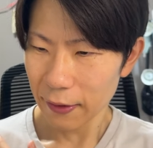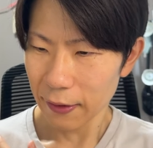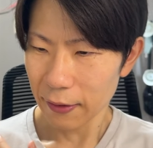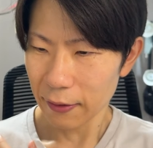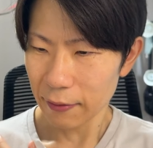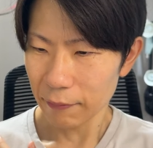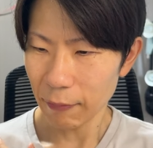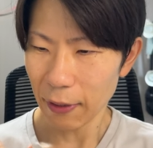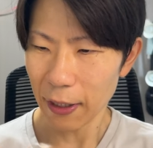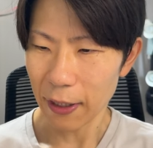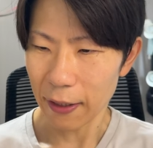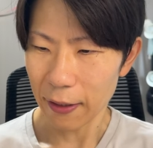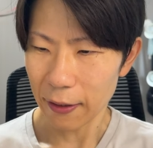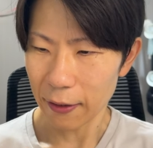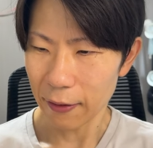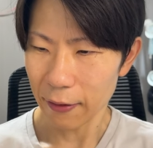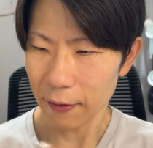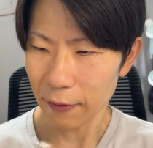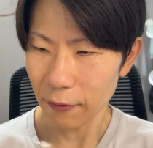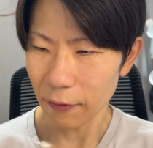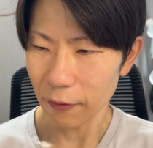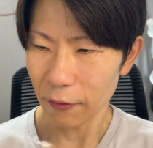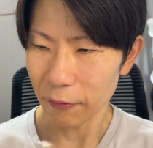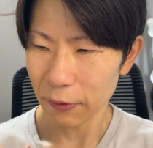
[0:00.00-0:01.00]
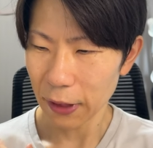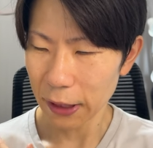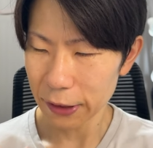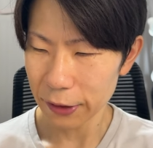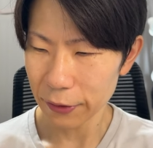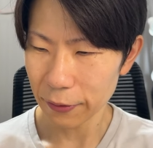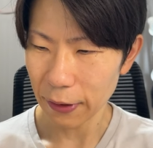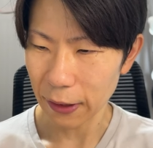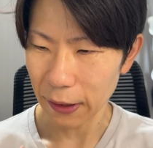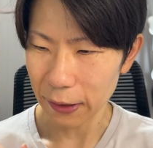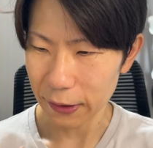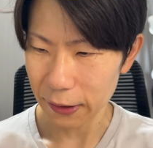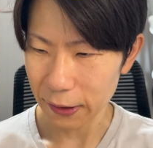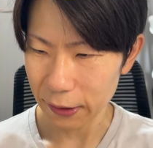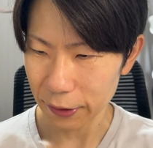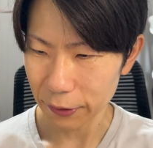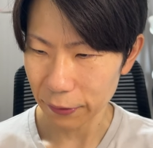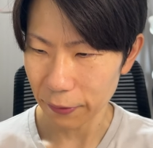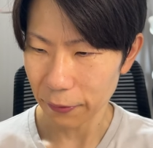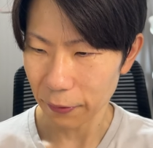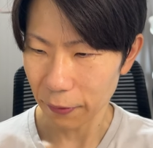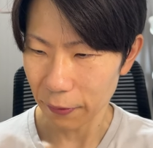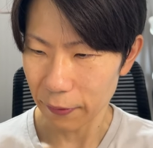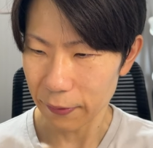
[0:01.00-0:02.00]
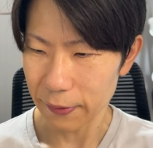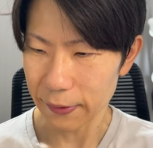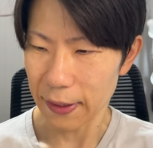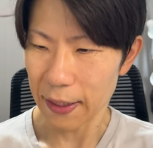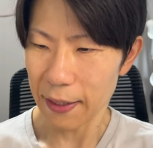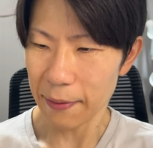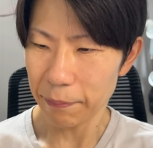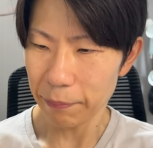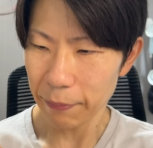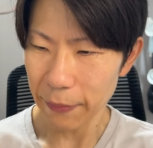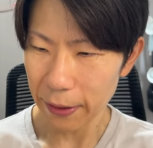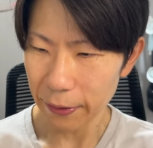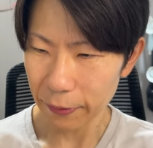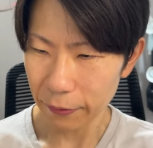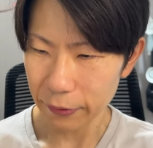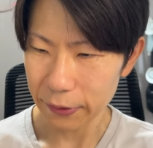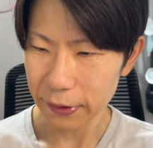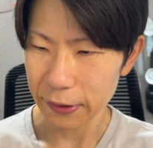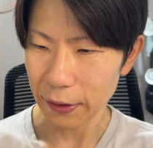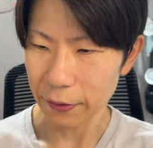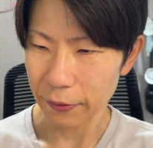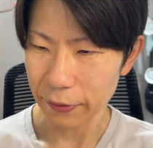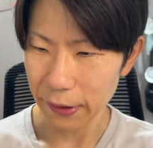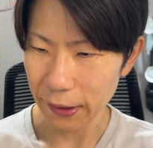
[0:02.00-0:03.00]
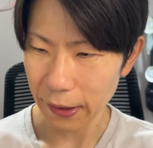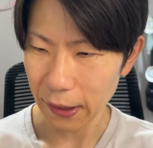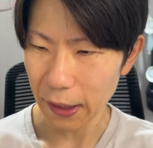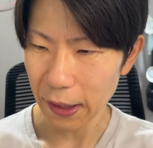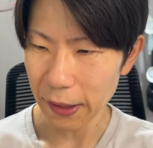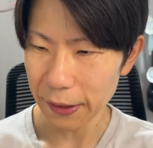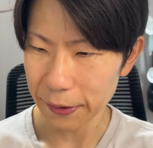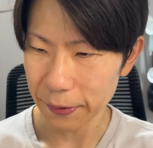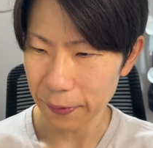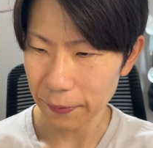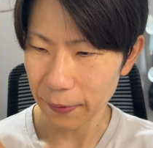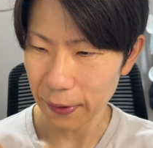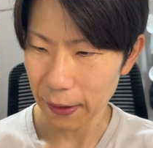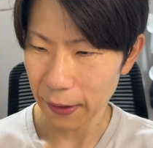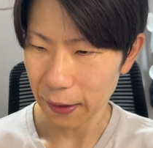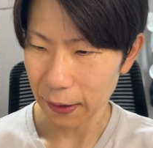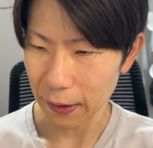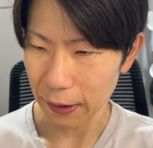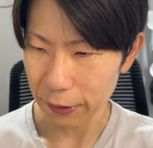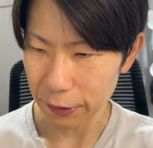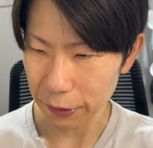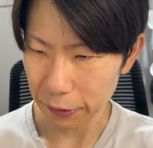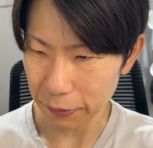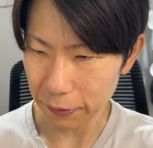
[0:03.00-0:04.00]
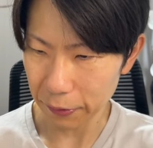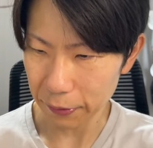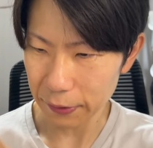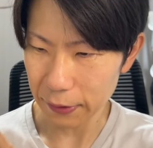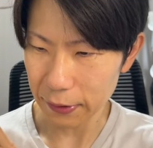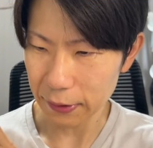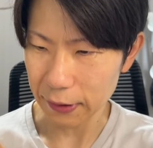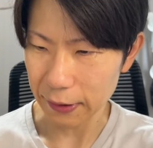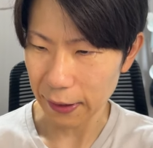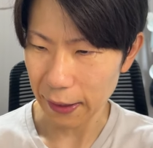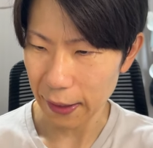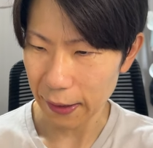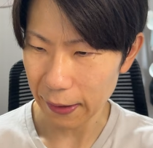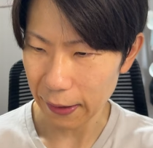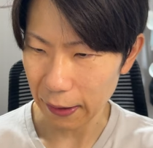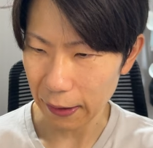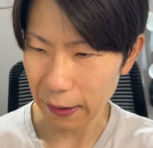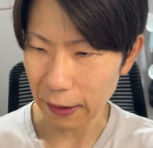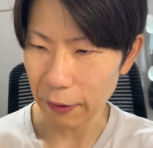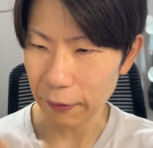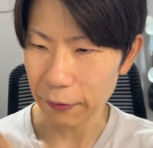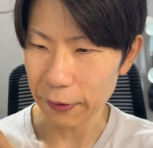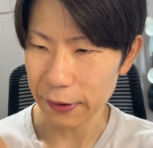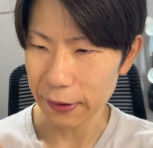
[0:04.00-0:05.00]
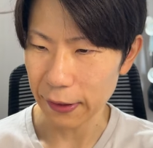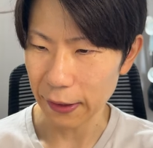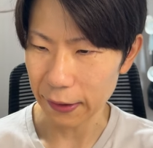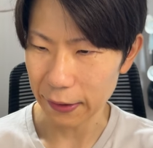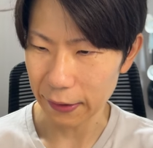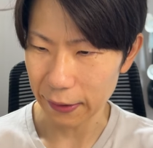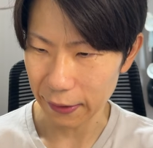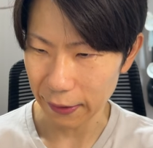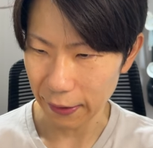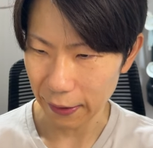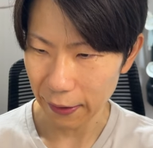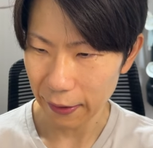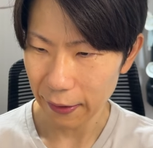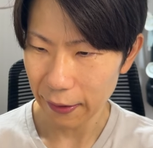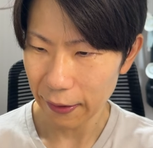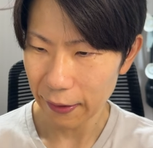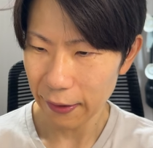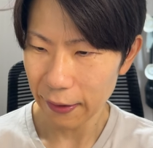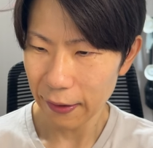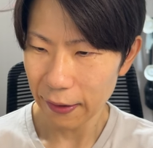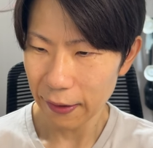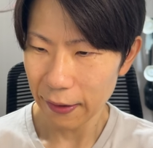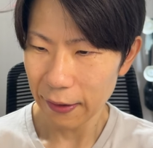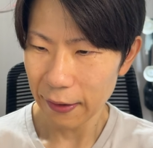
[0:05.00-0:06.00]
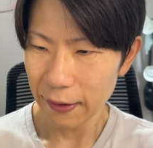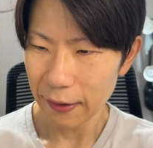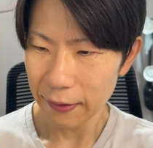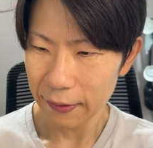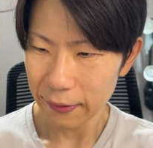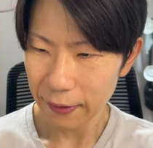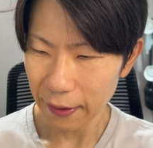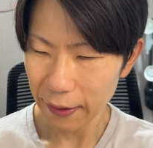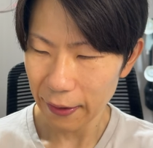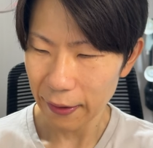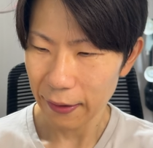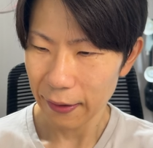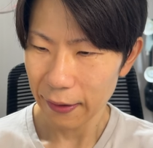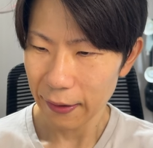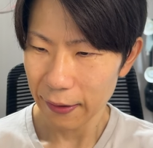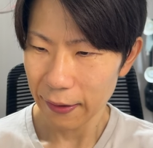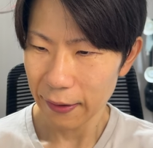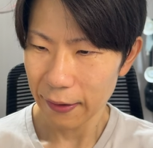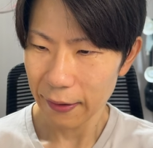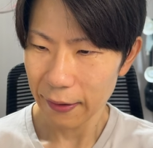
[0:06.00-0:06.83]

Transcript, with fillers: まあ同じような日常の連綿とした繰り返しの中でちょっとずつ変化が起きていってで